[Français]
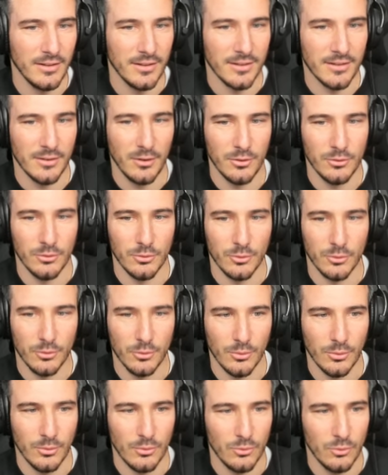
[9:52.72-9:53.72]
des erreurs
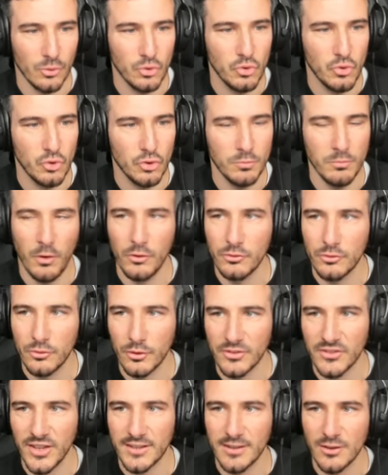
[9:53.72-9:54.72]
de, jugement
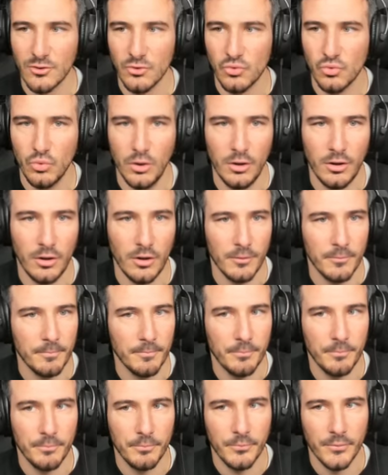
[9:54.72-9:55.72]
sur certains joueurs.
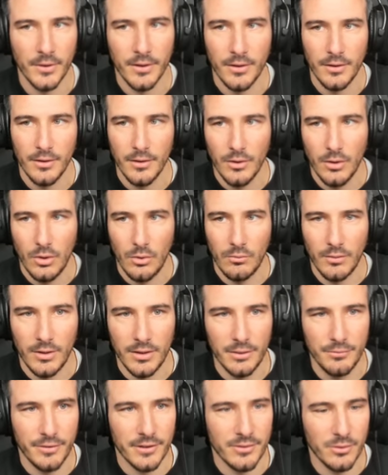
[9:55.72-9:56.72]
On va
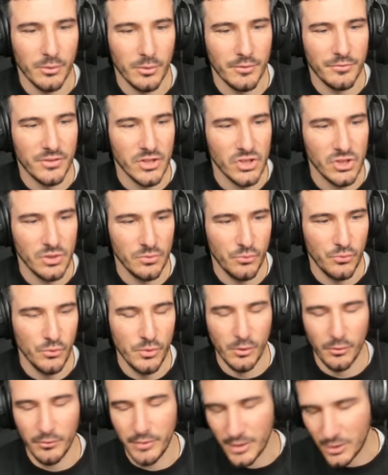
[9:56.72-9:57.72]
aller face au FC
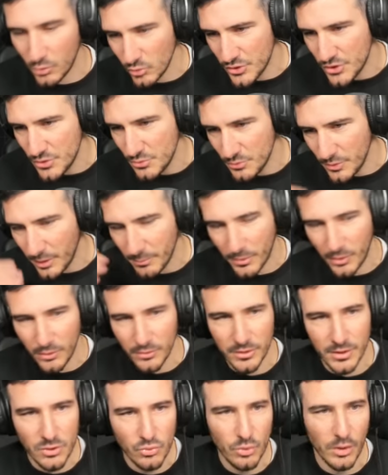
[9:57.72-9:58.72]
et on va continuer à
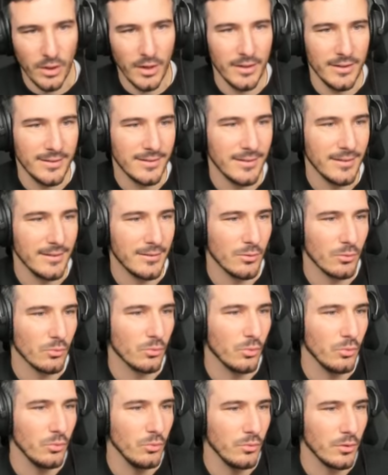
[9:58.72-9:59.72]
prendre des joueurs à laisser si on
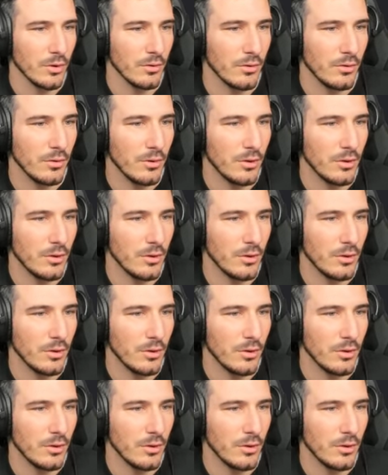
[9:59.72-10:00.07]
trouve.